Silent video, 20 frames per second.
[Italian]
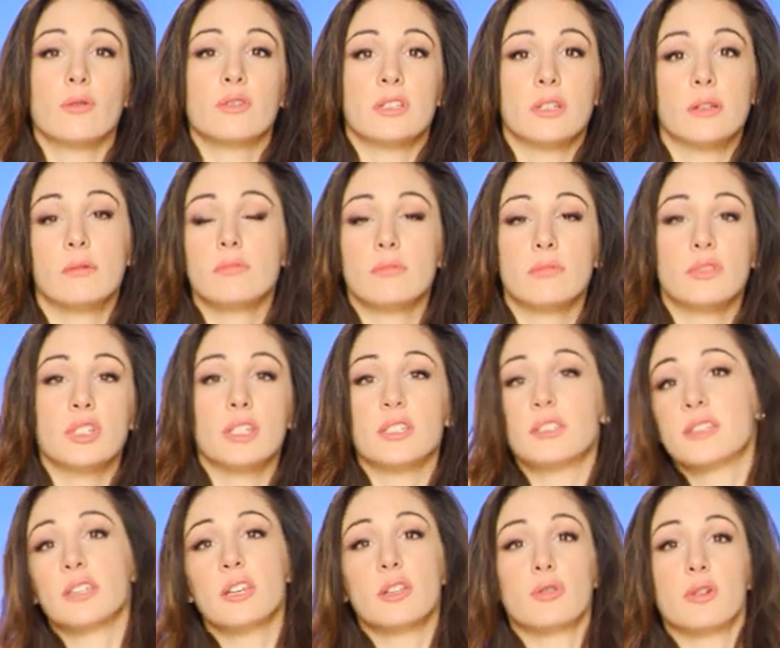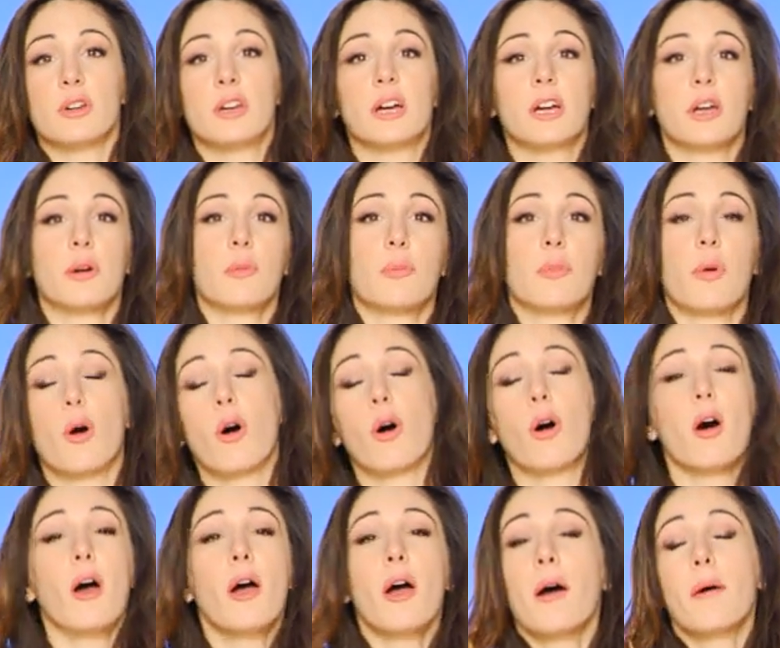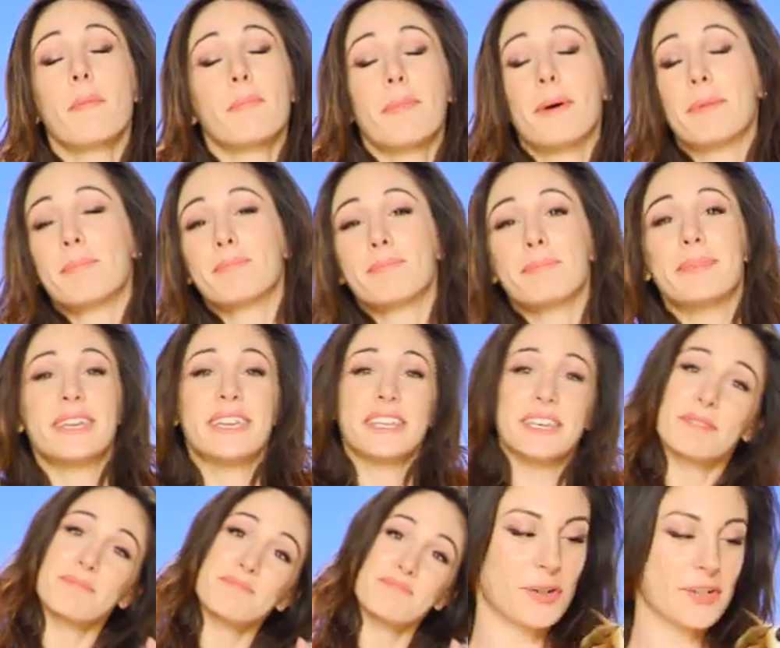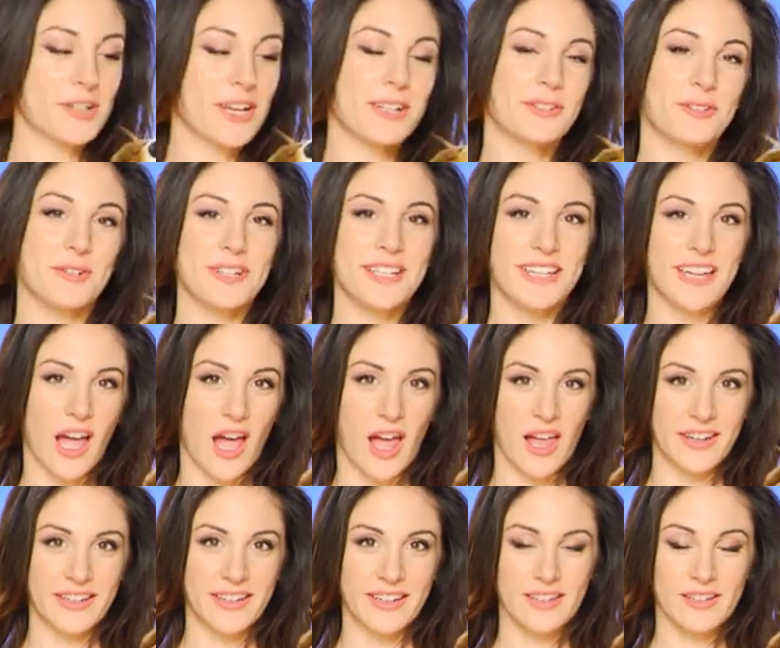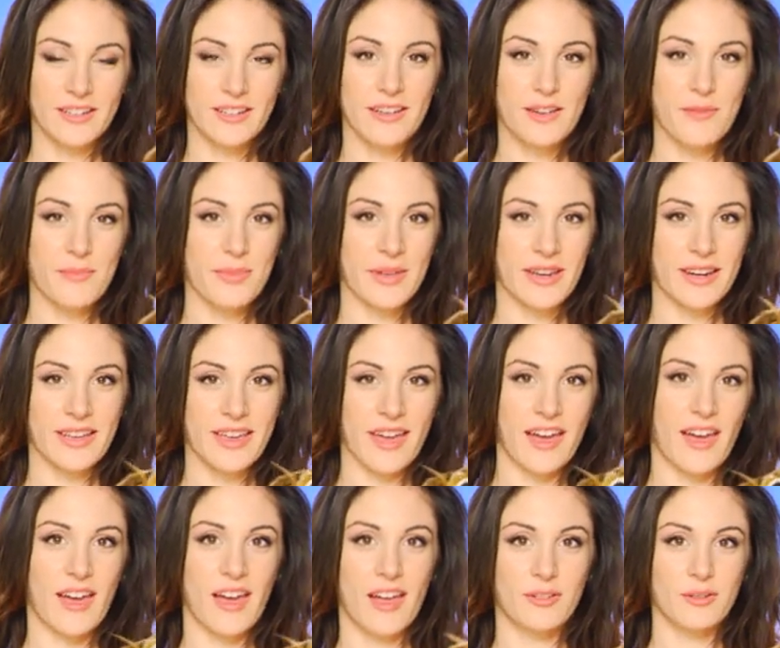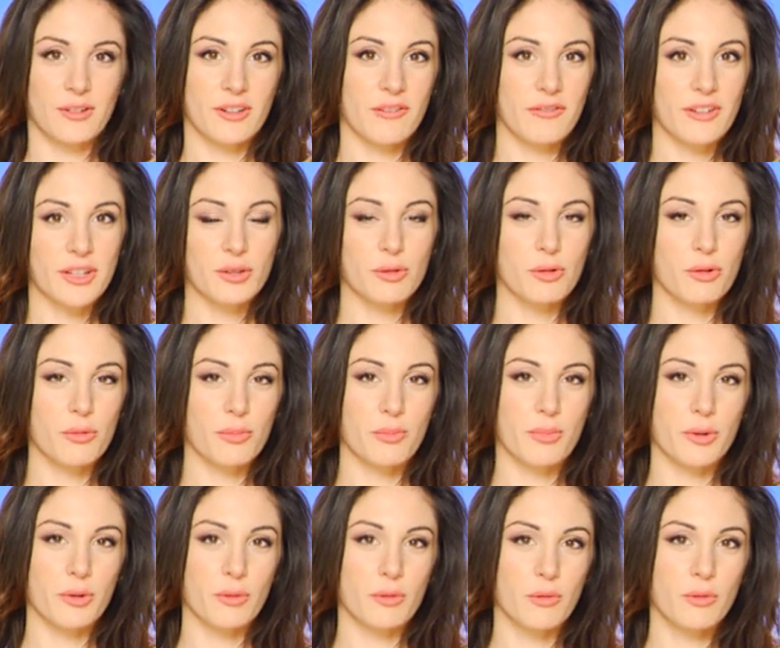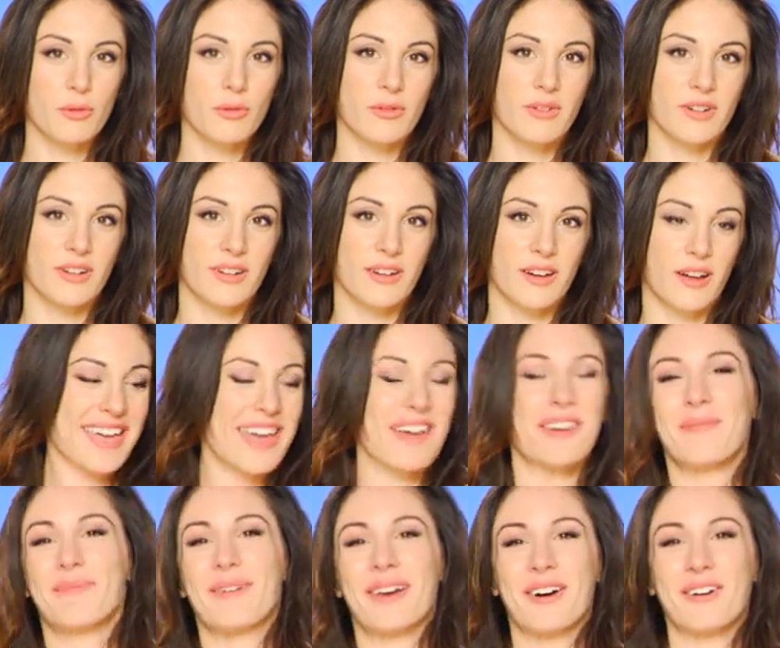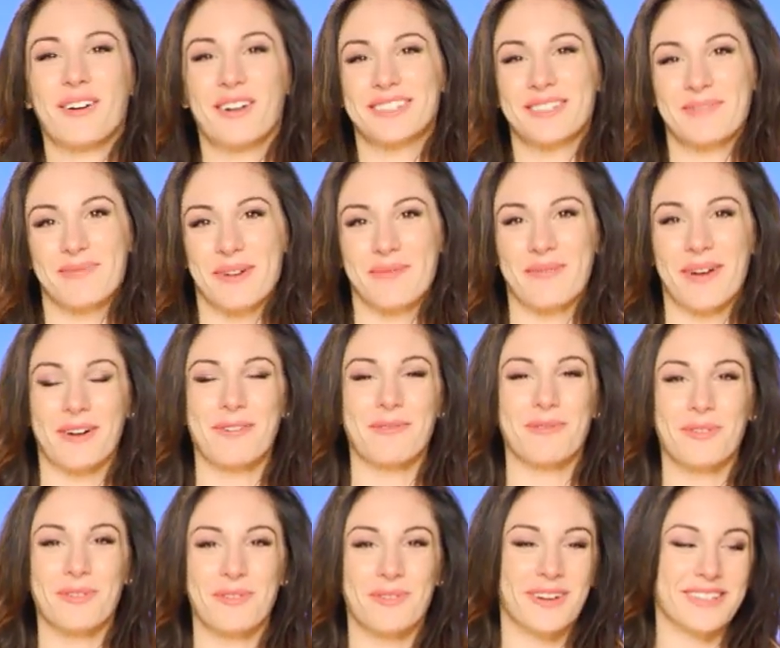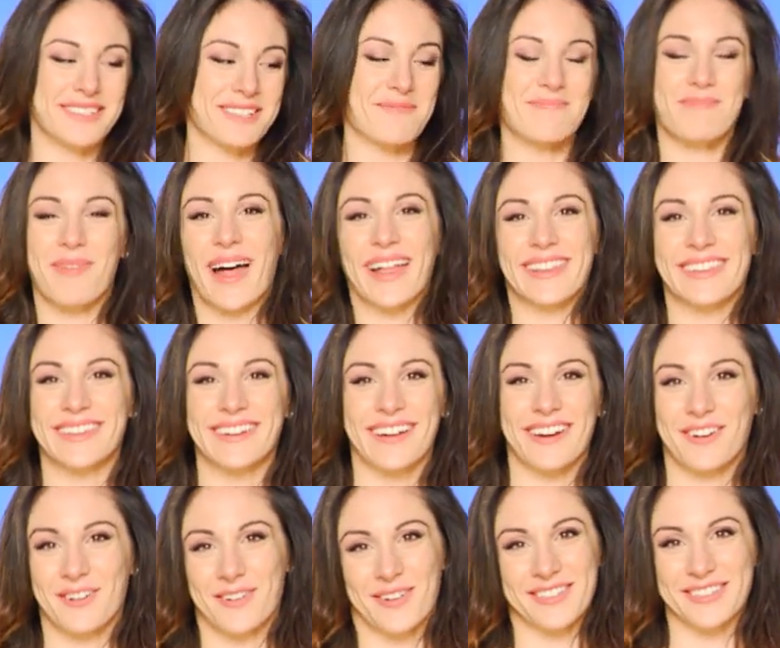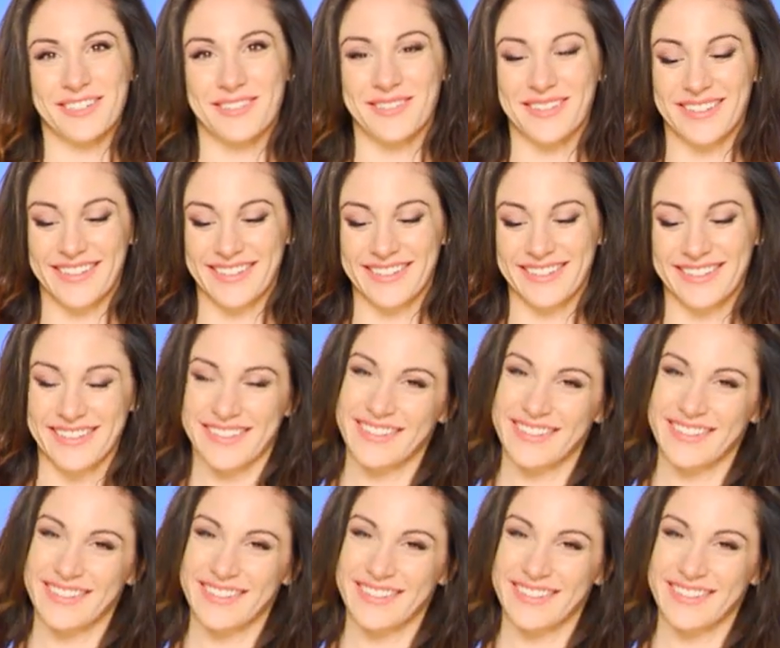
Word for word: così ci, si ritorna anche un po' bambini. Ho scelto il cane perché non avendolo più eh, è una bella cosa per me, comunque è simpatica la cosa, quindi.